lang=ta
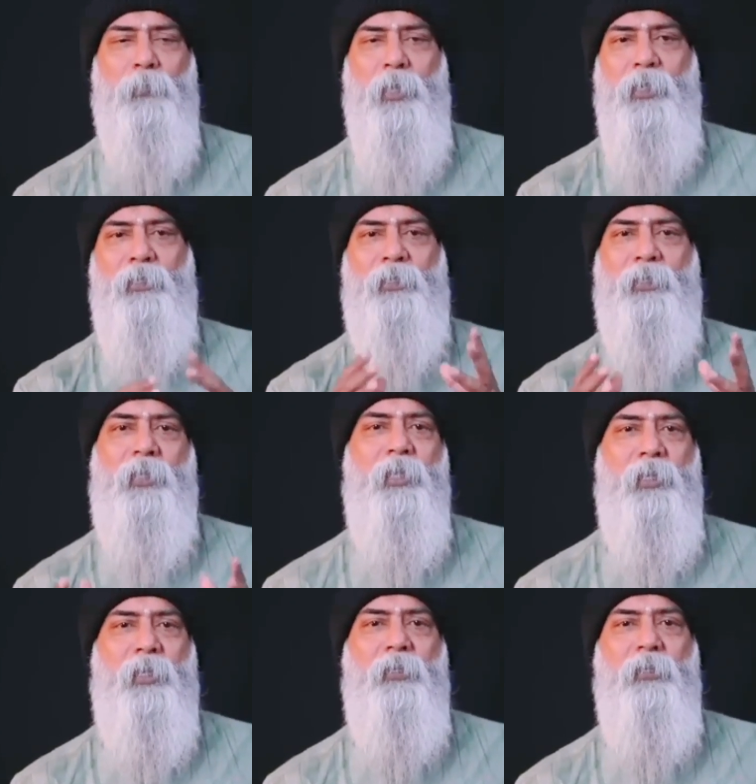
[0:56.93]
இந்த மாதிரி
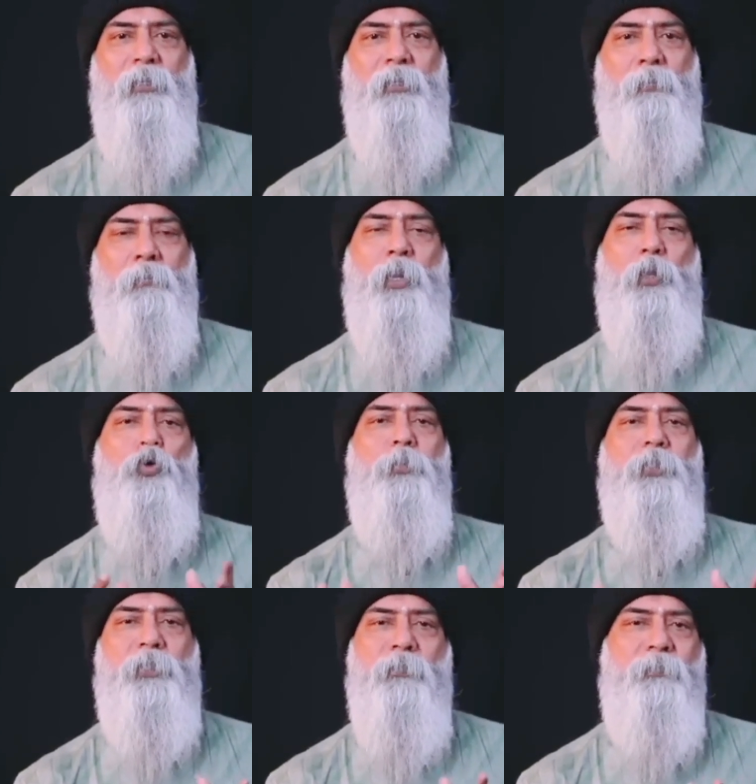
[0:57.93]
தடைகள் பல
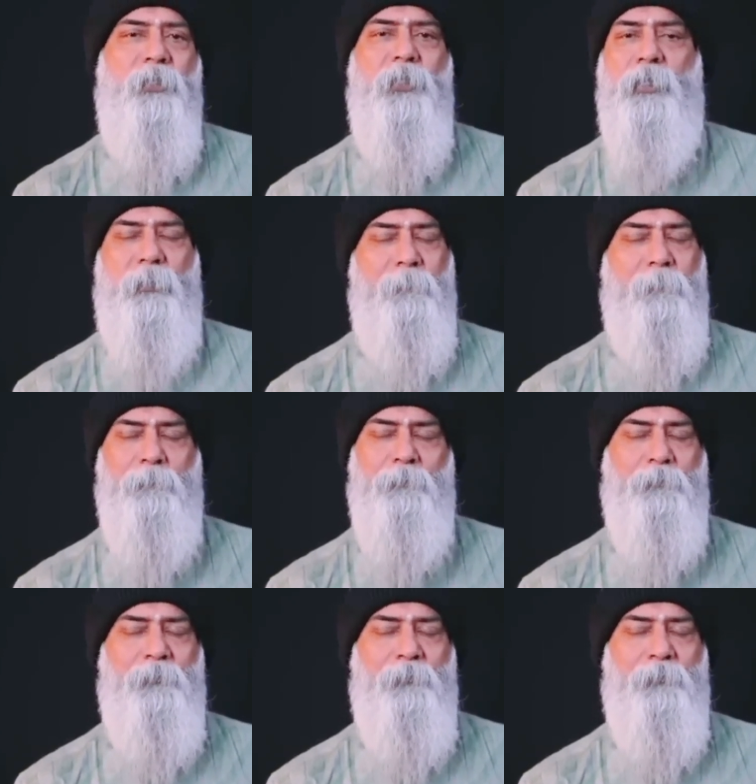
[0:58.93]
ரூபத்தில் வருகிறது